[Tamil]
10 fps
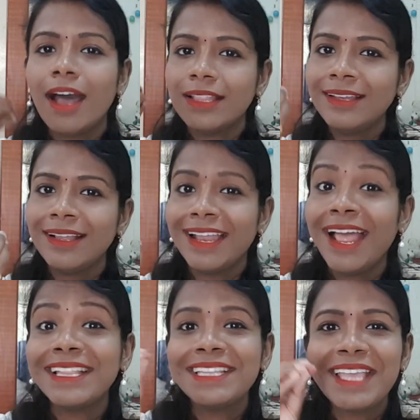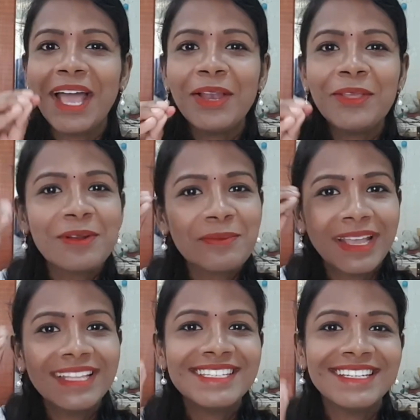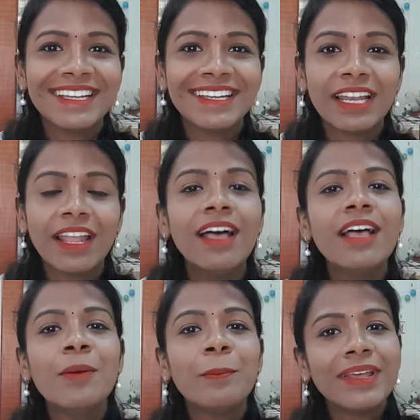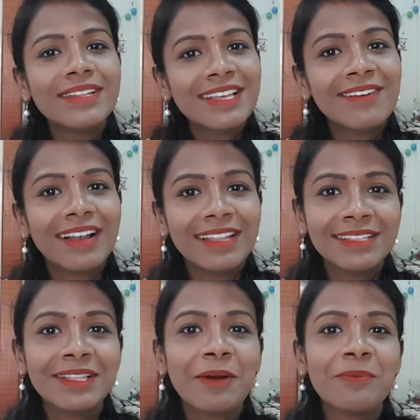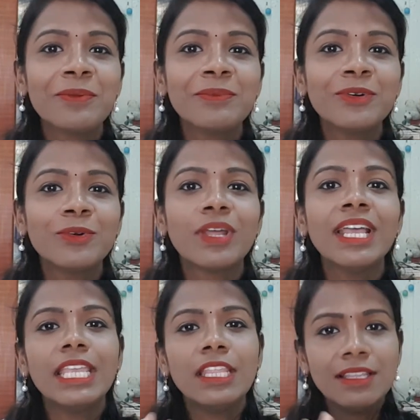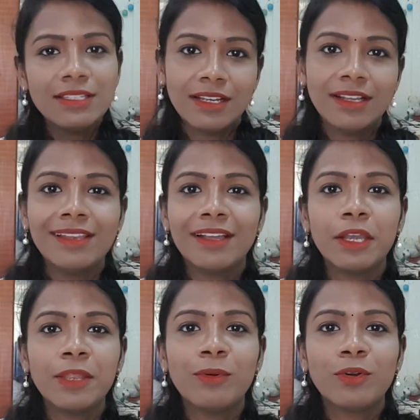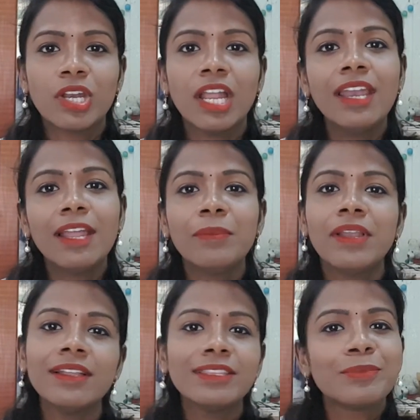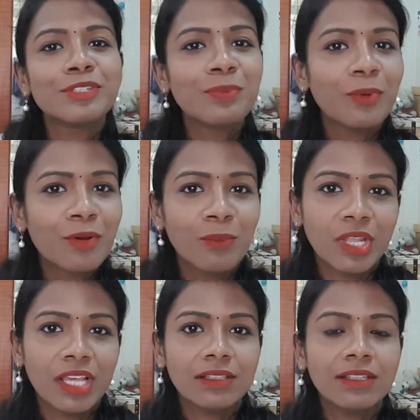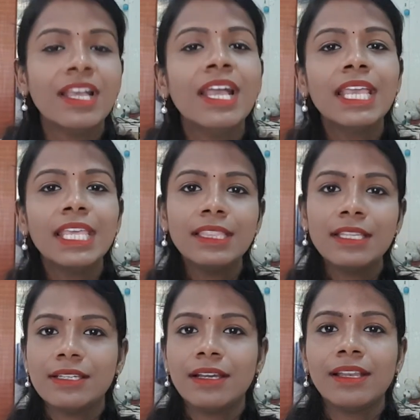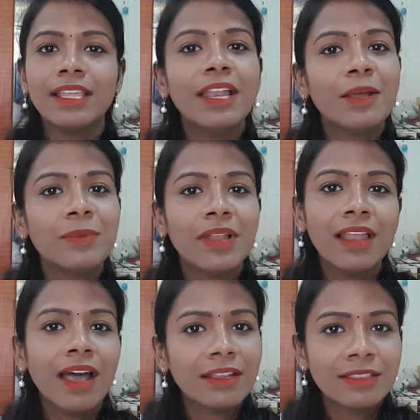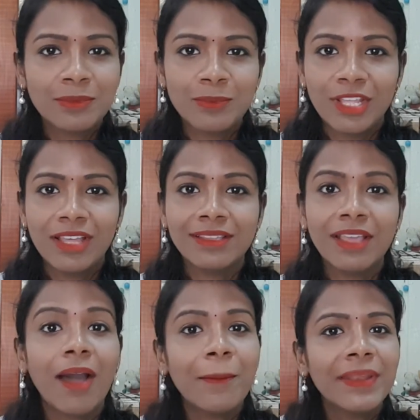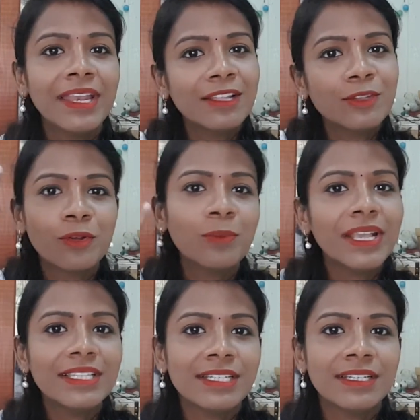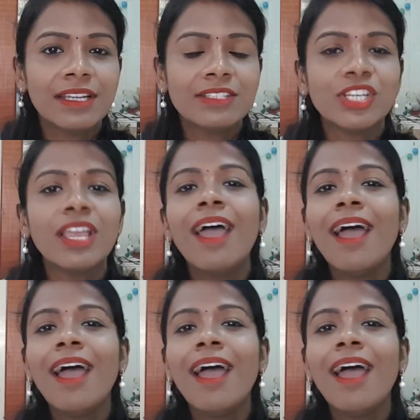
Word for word: அதனால் அந்த யானையோட மைண்ட் செட் என்னென்னா பெருசாக வளர்ந்ததுக்கு அப்புறமும் கூட இந்த சங்கிலியை கட்டி போட்டோன்னா நம்மளால் தப்பிச்சு போக முடியாது இந்த சங்கிலியை நம்மளால் அறுத்துட முடியாது அப்படின்னு அதுக்கு ஒரு மைண்ட் செட் ஆகிடுச்சு